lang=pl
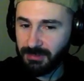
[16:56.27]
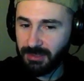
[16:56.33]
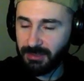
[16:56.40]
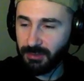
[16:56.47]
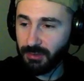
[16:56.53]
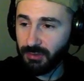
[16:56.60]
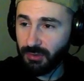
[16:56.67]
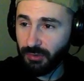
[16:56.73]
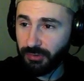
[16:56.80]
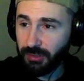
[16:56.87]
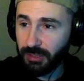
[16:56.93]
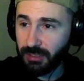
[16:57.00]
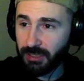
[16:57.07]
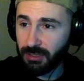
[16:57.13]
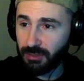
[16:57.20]
Ty, no coś
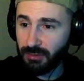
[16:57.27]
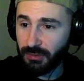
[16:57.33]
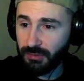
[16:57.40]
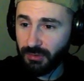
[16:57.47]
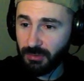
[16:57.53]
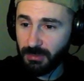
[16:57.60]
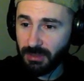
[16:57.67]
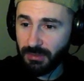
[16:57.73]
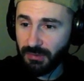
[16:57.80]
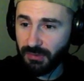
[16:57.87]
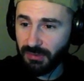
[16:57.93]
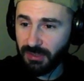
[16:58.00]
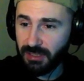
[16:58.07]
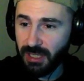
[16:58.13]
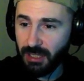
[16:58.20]
takiego to jest normalnie
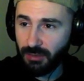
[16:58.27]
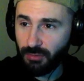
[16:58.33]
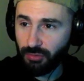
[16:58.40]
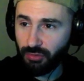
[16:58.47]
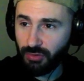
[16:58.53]
scenariusz